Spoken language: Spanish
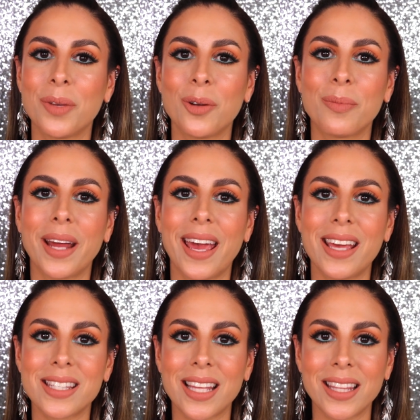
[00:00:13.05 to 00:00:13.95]
Mi
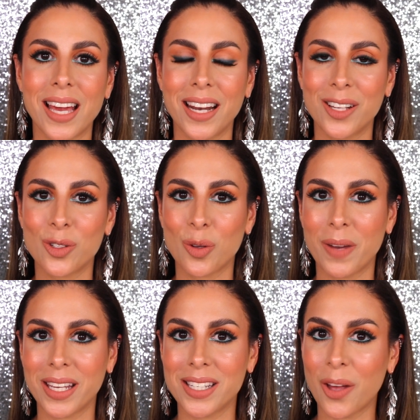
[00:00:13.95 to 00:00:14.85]
nombre es Tatiana, yo soy
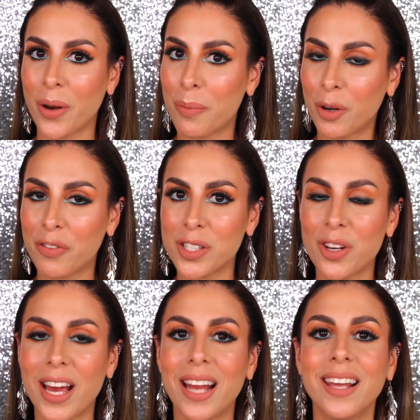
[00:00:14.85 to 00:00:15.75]
maquilladora
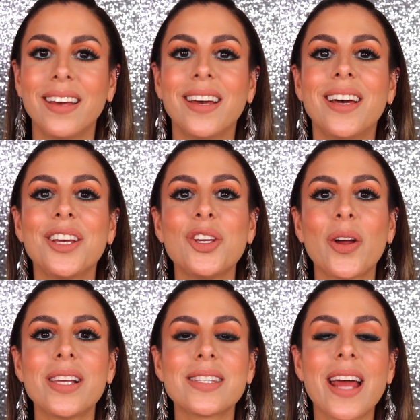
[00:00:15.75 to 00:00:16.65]
profesional y
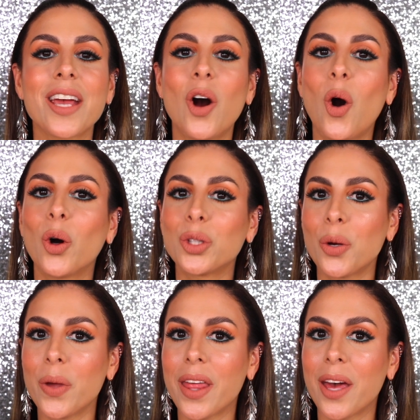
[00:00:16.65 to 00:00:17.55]
hoy les traigo
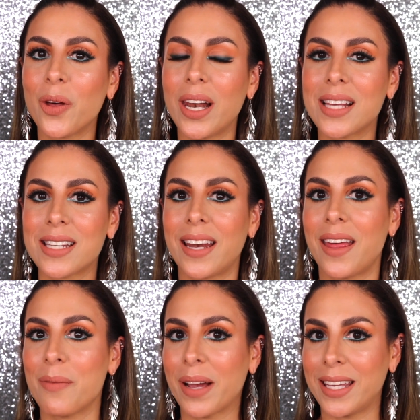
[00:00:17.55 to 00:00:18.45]
otro video de la
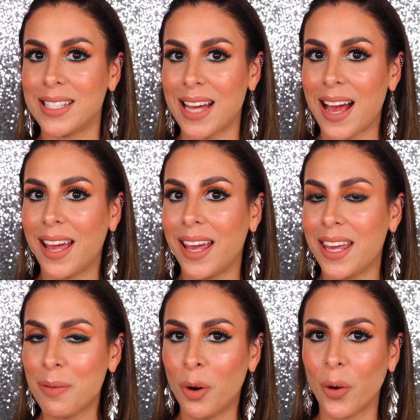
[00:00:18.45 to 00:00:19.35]
serie de maquillaje
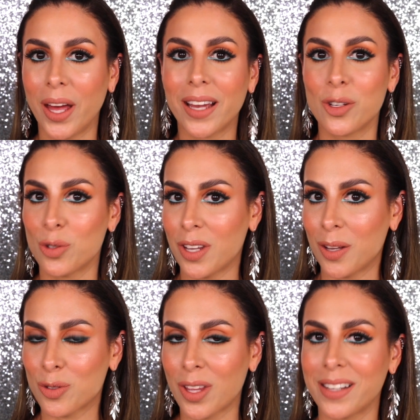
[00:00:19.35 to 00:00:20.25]
y moda, que yo sé
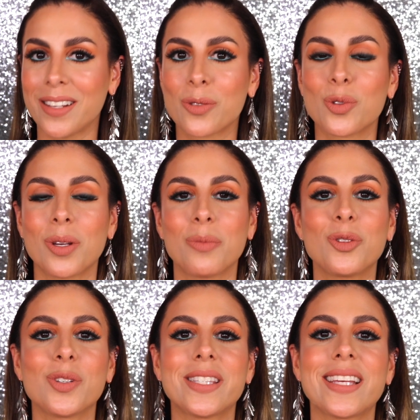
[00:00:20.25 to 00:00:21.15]
que a ustedes les gusta
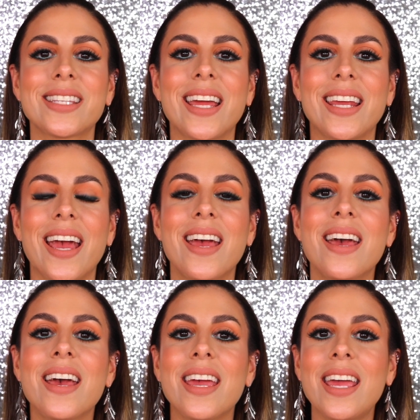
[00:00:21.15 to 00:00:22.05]
mucho esta serie
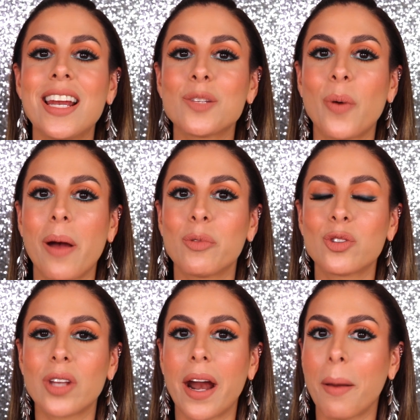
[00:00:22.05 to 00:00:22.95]
y les voy a
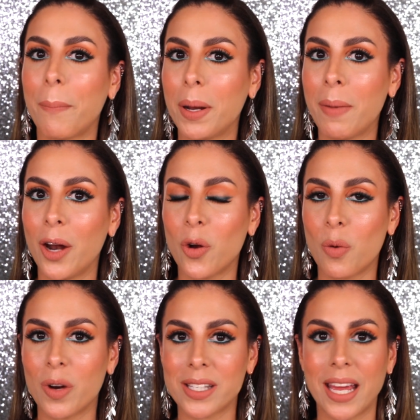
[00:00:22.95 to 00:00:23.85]
mostrar primero
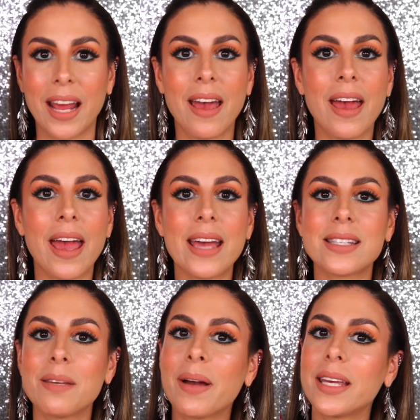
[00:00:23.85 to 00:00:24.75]
cómo hacer
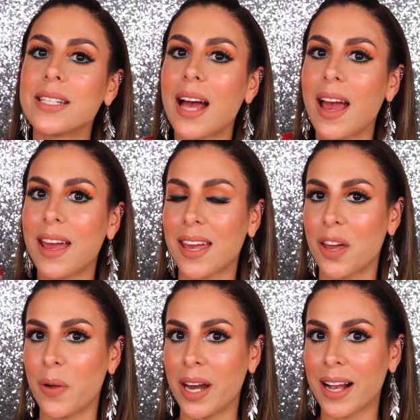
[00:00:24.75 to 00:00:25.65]
este maquillaje
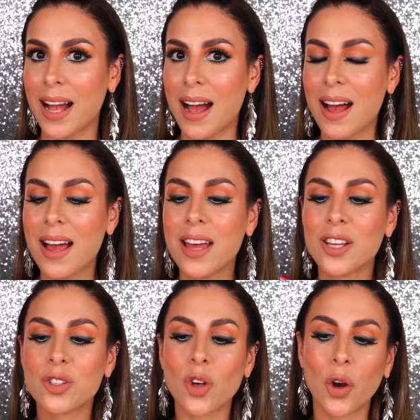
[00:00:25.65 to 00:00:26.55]
que ven acá.
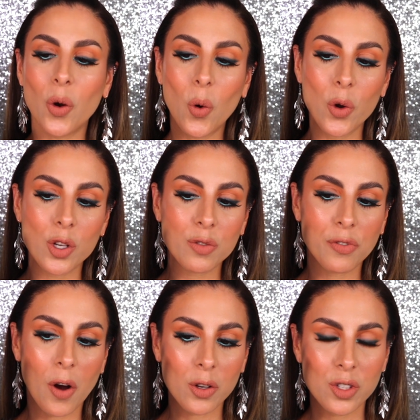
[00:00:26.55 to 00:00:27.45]
Son unos
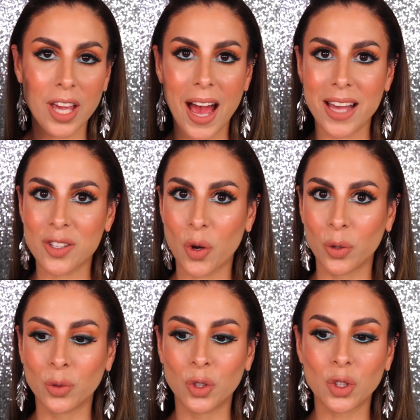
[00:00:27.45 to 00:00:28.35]
foxy eyes
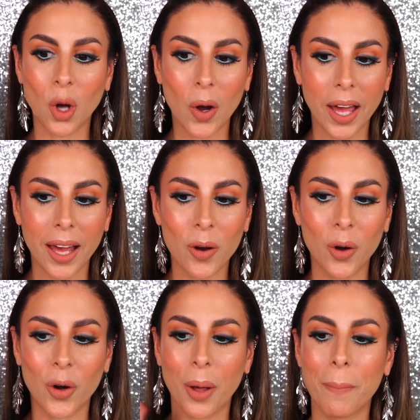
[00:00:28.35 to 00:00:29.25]
con un toque de
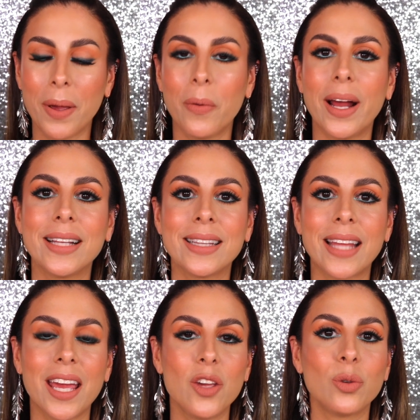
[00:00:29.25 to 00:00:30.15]
color
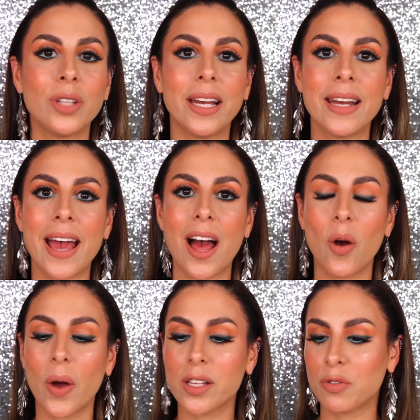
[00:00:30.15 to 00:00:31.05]
vibrante y un
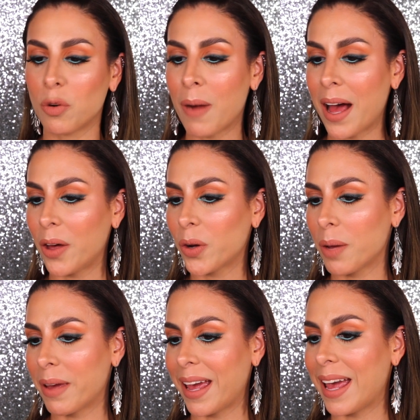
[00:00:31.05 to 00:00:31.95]
delineado esfumado
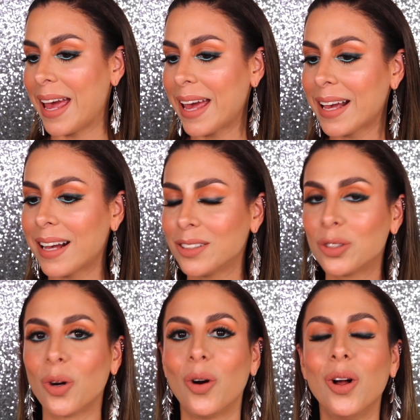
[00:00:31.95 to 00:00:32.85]
que me
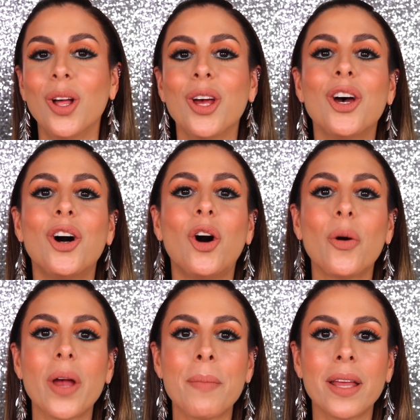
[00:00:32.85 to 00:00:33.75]
encantó.
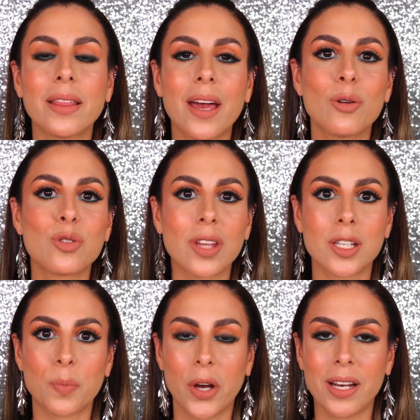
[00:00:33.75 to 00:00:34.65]
Obviamente
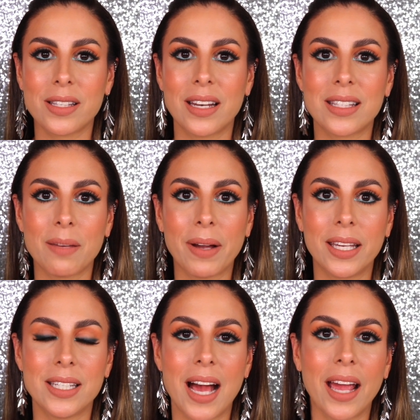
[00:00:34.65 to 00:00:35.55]
ustedes pueden hacer este
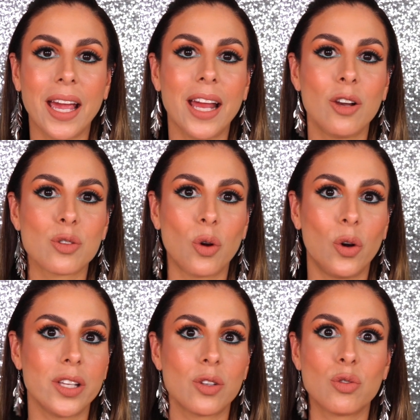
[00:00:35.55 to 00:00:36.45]
maquillaje en los
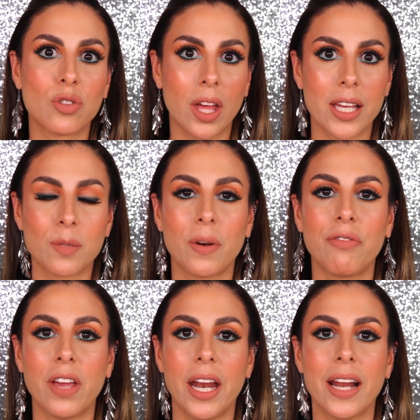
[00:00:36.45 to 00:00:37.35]
colores que ustedes
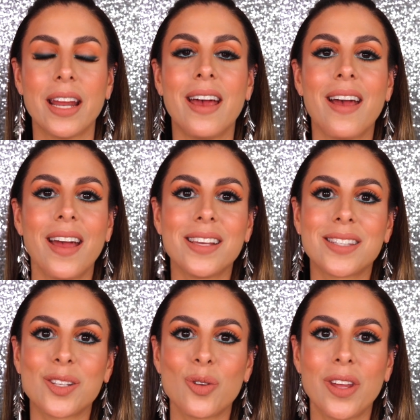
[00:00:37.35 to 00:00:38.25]
prefieran.
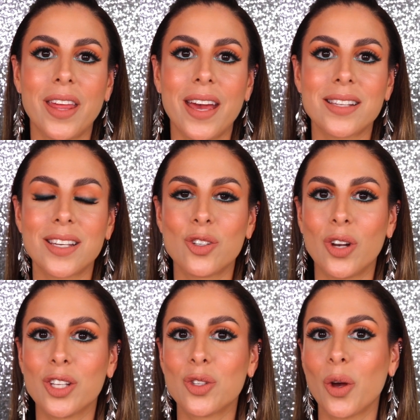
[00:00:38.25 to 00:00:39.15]
Estas son ideas que
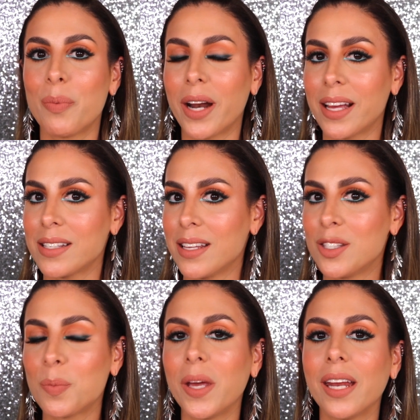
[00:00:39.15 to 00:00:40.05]
yo les doy para que se
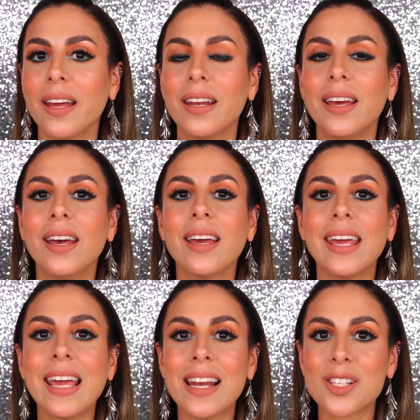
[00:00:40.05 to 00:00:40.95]
inspiren.
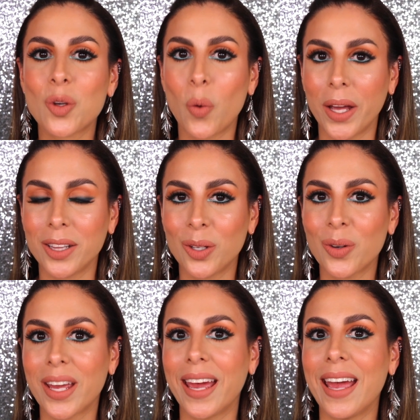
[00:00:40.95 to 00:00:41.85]
Y les
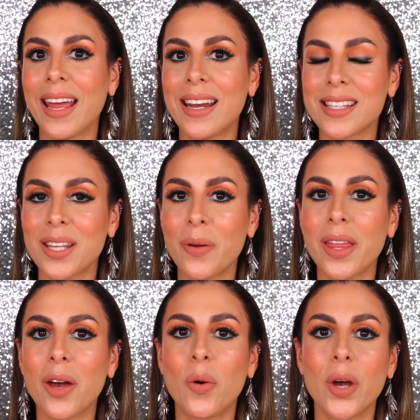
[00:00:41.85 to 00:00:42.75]
cuento que en este
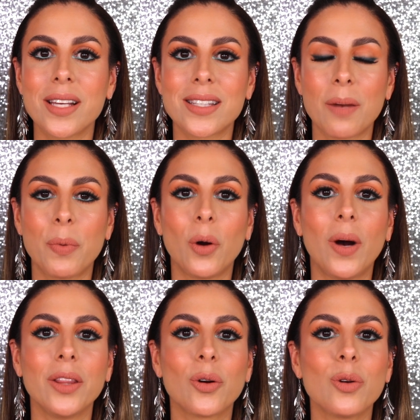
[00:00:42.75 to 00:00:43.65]
video voy a estar
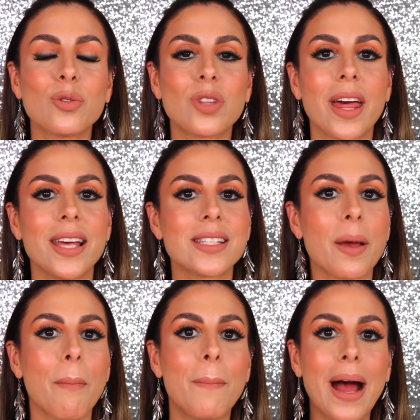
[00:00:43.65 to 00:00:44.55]
probando con
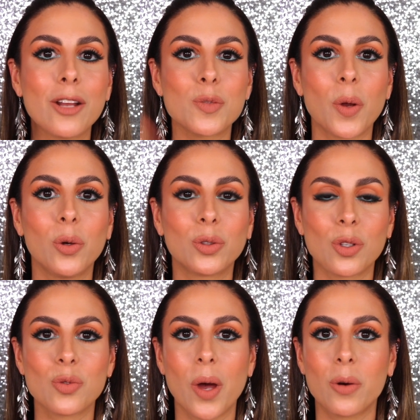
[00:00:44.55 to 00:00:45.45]
ustedes varios
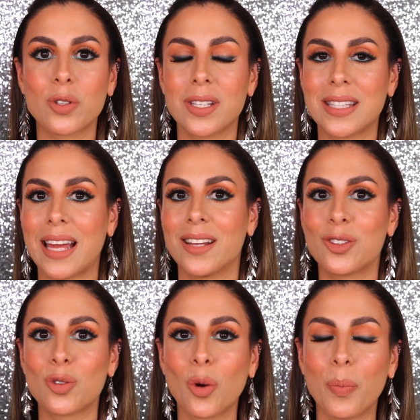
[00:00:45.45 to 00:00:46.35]
productos nuevos que
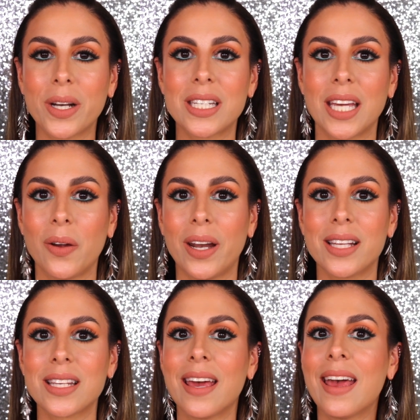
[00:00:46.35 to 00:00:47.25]
están súper
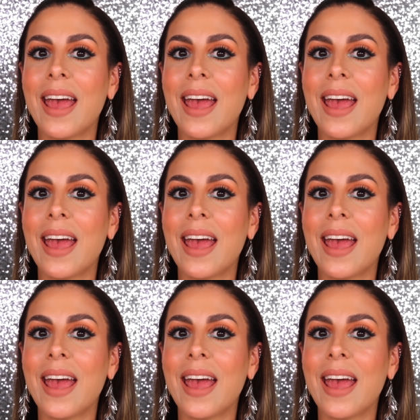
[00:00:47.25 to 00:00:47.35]
chéveres.